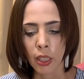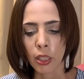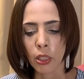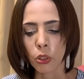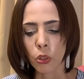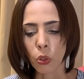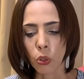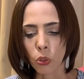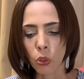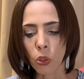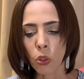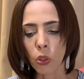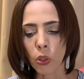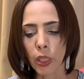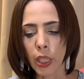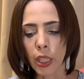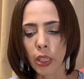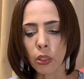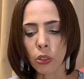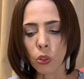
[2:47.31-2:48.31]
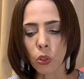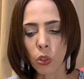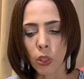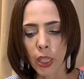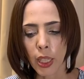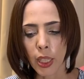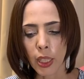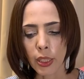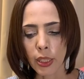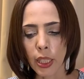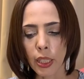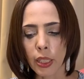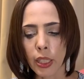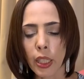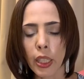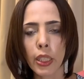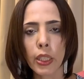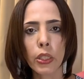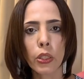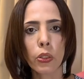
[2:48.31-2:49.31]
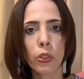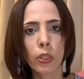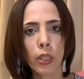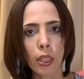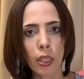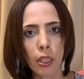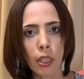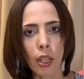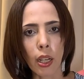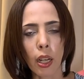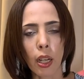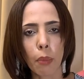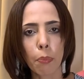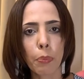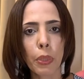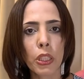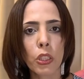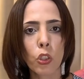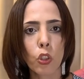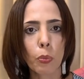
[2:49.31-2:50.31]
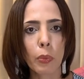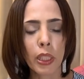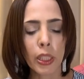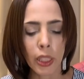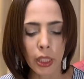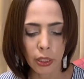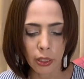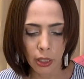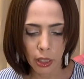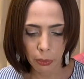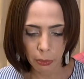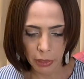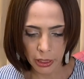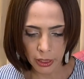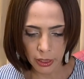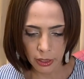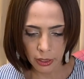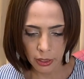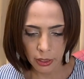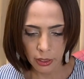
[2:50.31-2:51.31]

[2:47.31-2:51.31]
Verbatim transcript: その言動が世界中から反発を招いています。